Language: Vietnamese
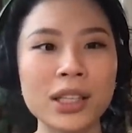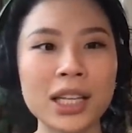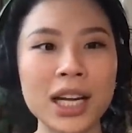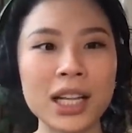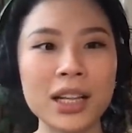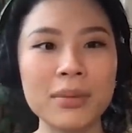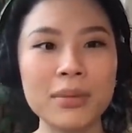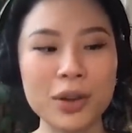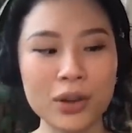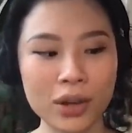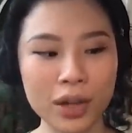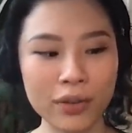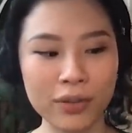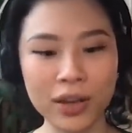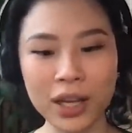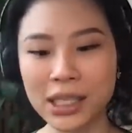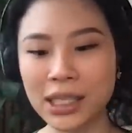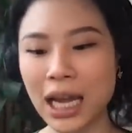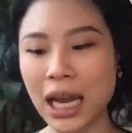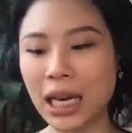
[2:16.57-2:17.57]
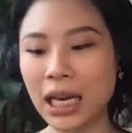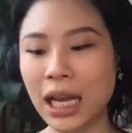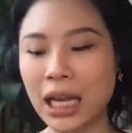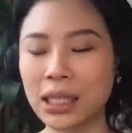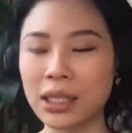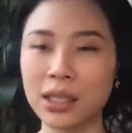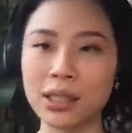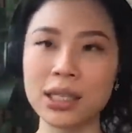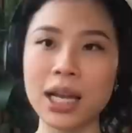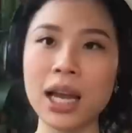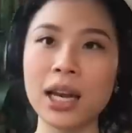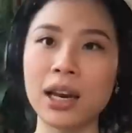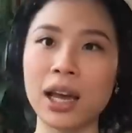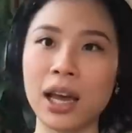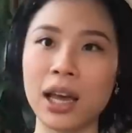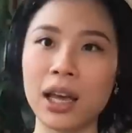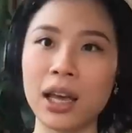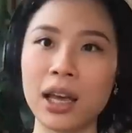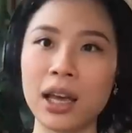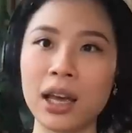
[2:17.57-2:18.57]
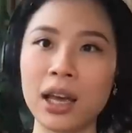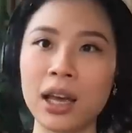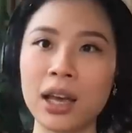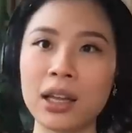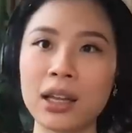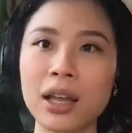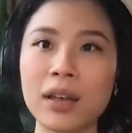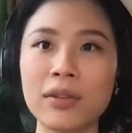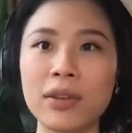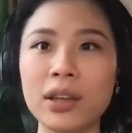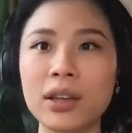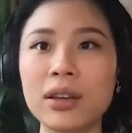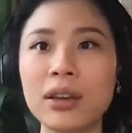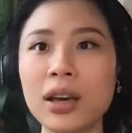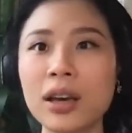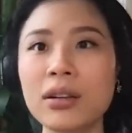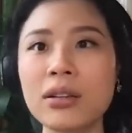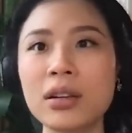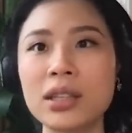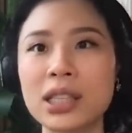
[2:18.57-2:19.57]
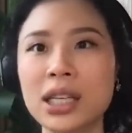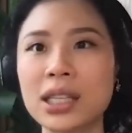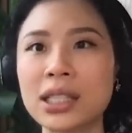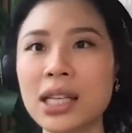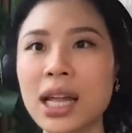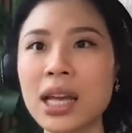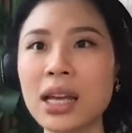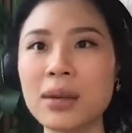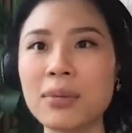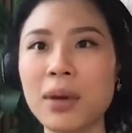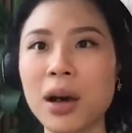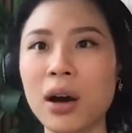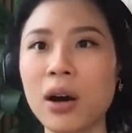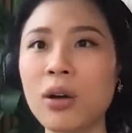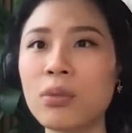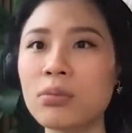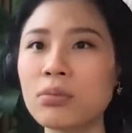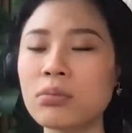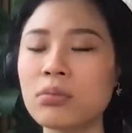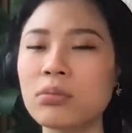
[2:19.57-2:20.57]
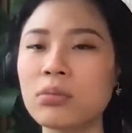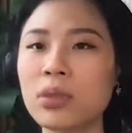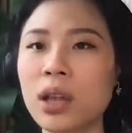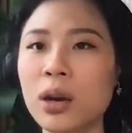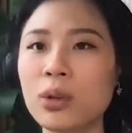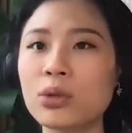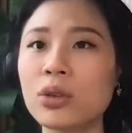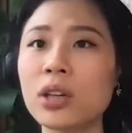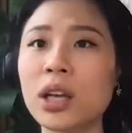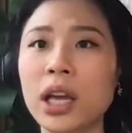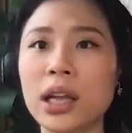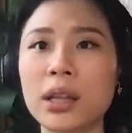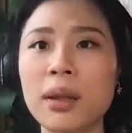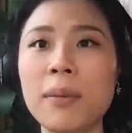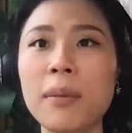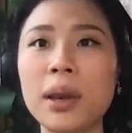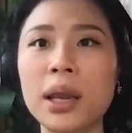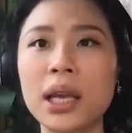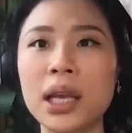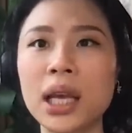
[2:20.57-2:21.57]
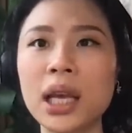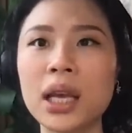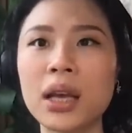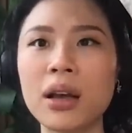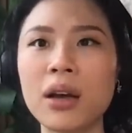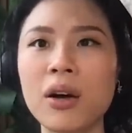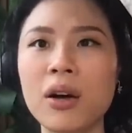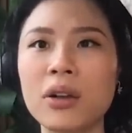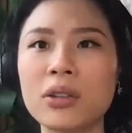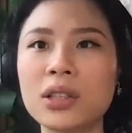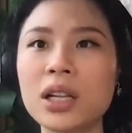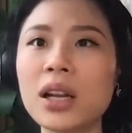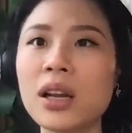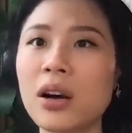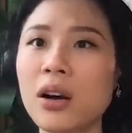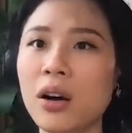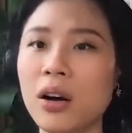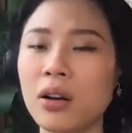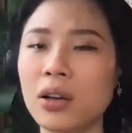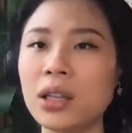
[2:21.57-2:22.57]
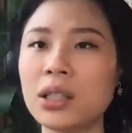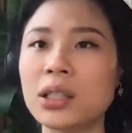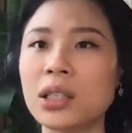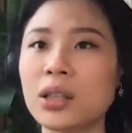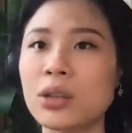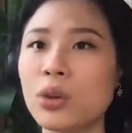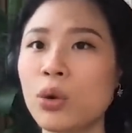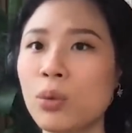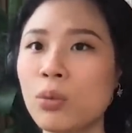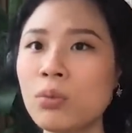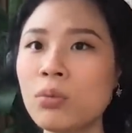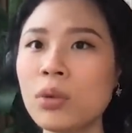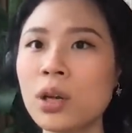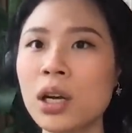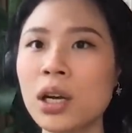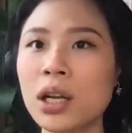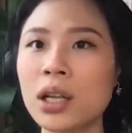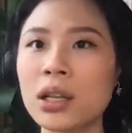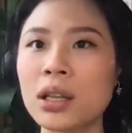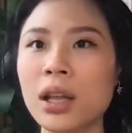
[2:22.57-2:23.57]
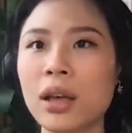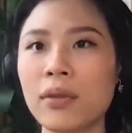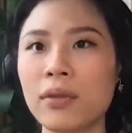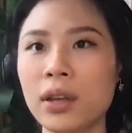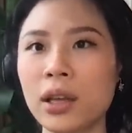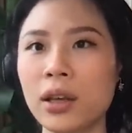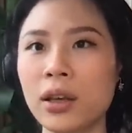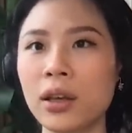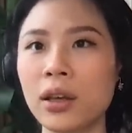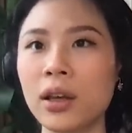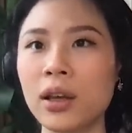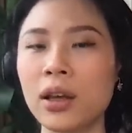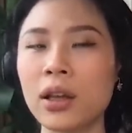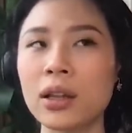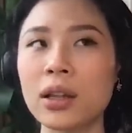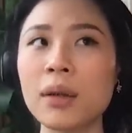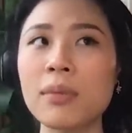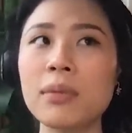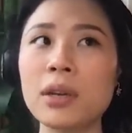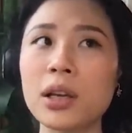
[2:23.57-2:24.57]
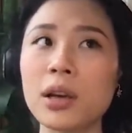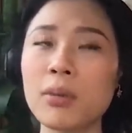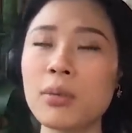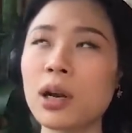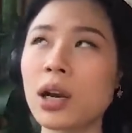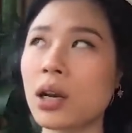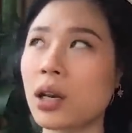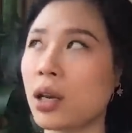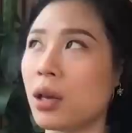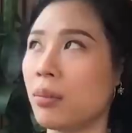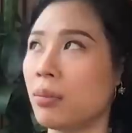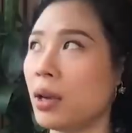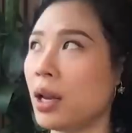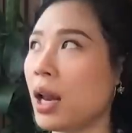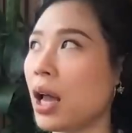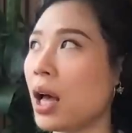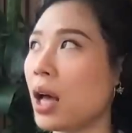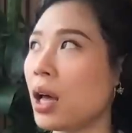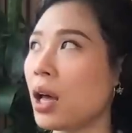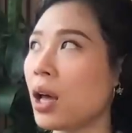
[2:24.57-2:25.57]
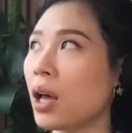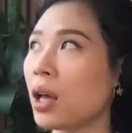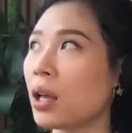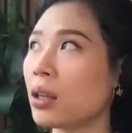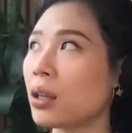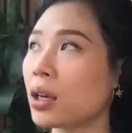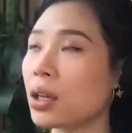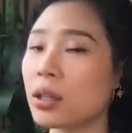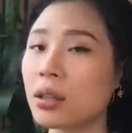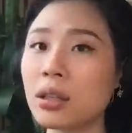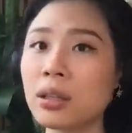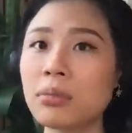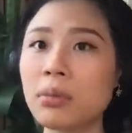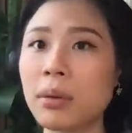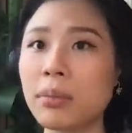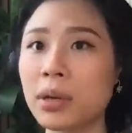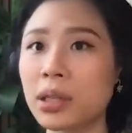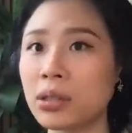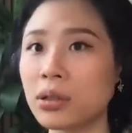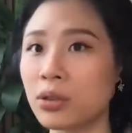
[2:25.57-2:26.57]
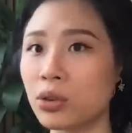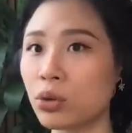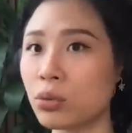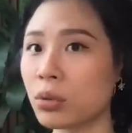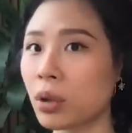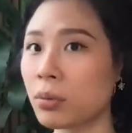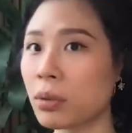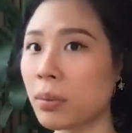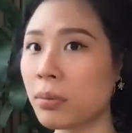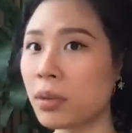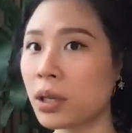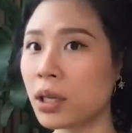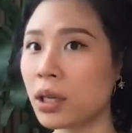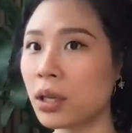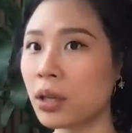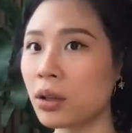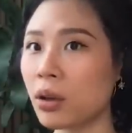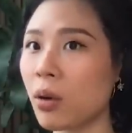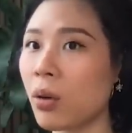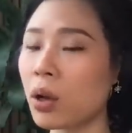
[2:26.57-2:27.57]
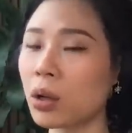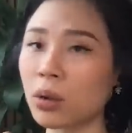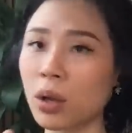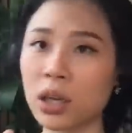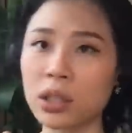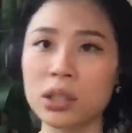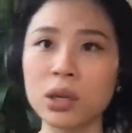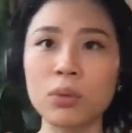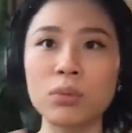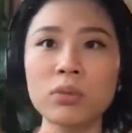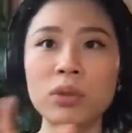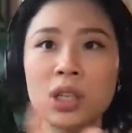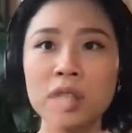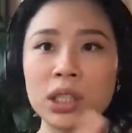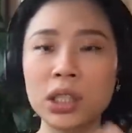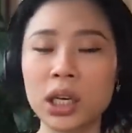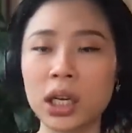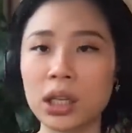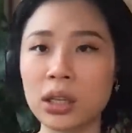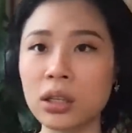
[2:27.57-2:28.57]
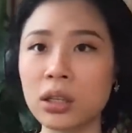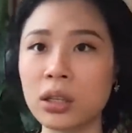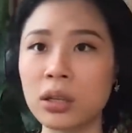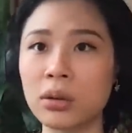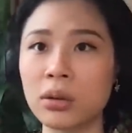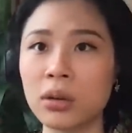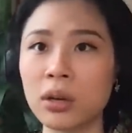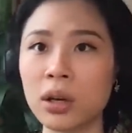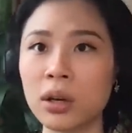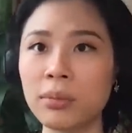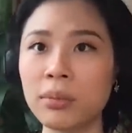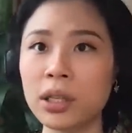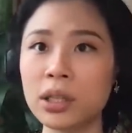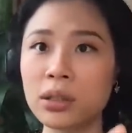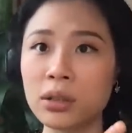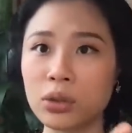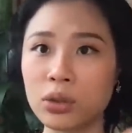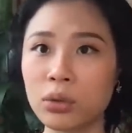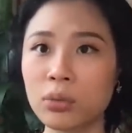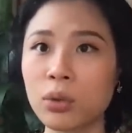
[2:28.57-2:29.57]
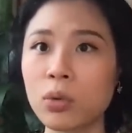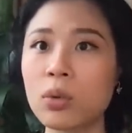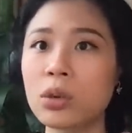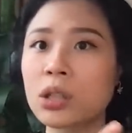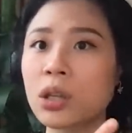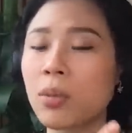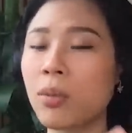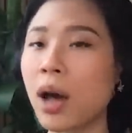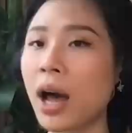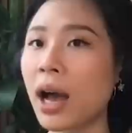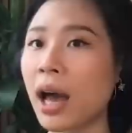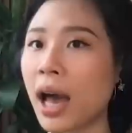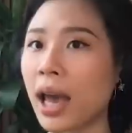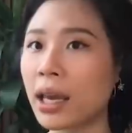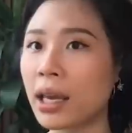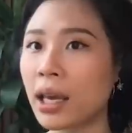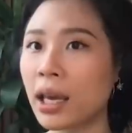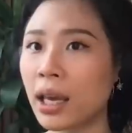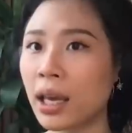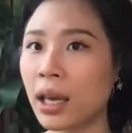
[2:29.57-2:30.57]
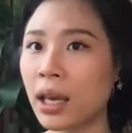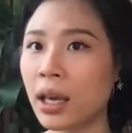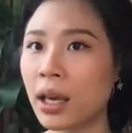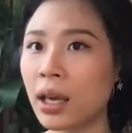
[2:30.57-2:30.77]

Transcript: ngoài ra thì mình có thể viết sách này dịch sách này tại vì những cái người dịch sách mà không theo chuyên ngành tâm lý họ rất là khó để dịch đúng tại vì tâm lý có một đặc ừ. điểm đấy là những cái từ mà mình sử dụng trong tâm lý nó hoàn toàn giống với những cái từ mình sử dụng trong cuộc sống hàng ngày